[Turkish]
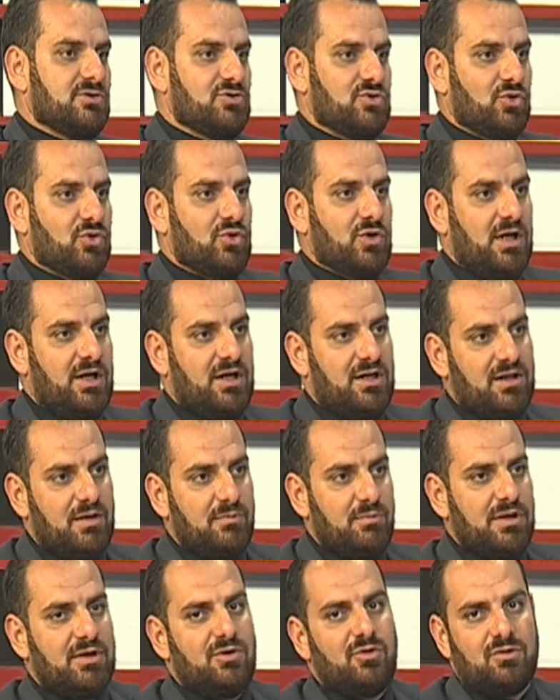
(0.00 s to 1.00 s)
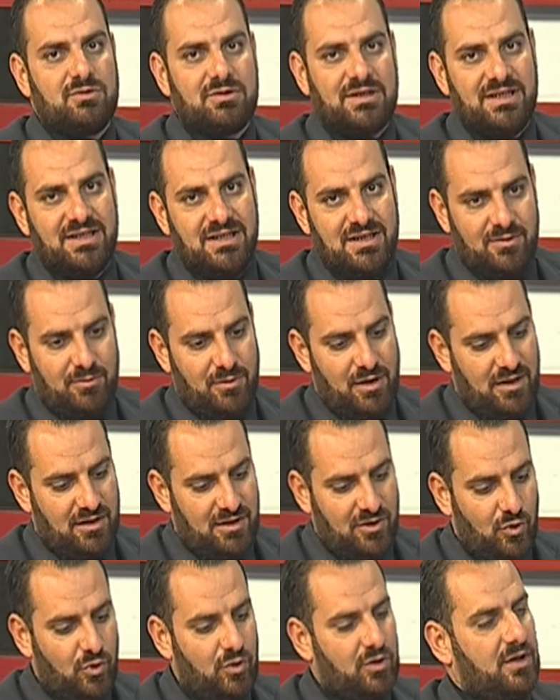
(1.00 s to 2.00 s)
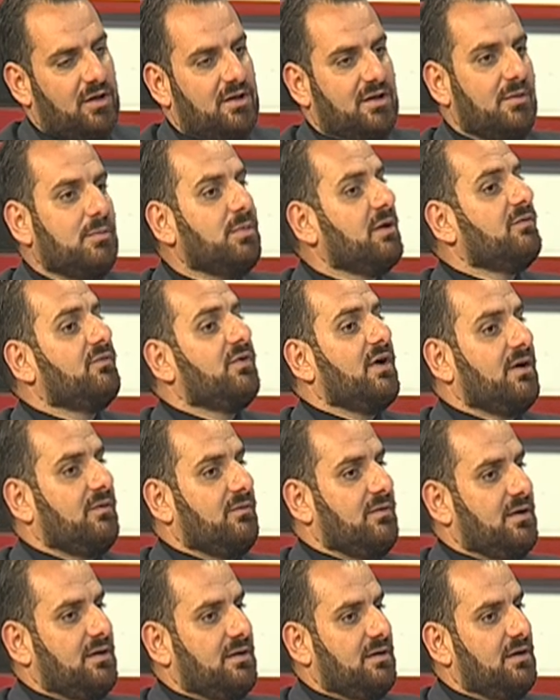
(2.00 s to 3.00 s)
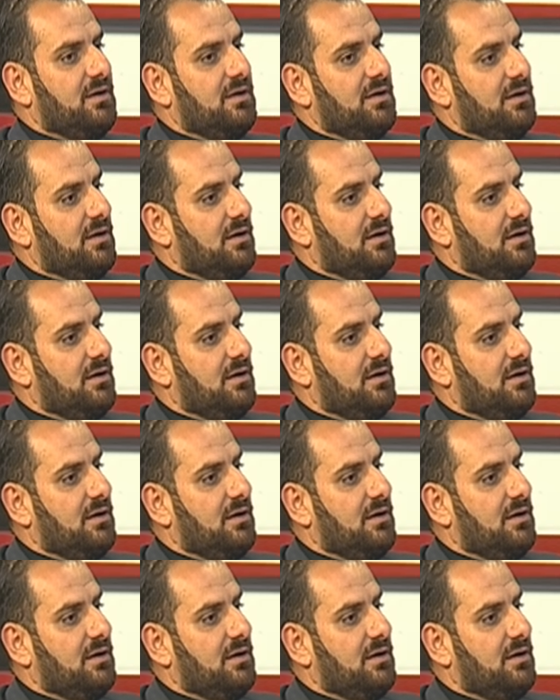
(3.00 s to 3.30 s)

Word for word: Çünkü arada 1.27 oranında bir fark vardır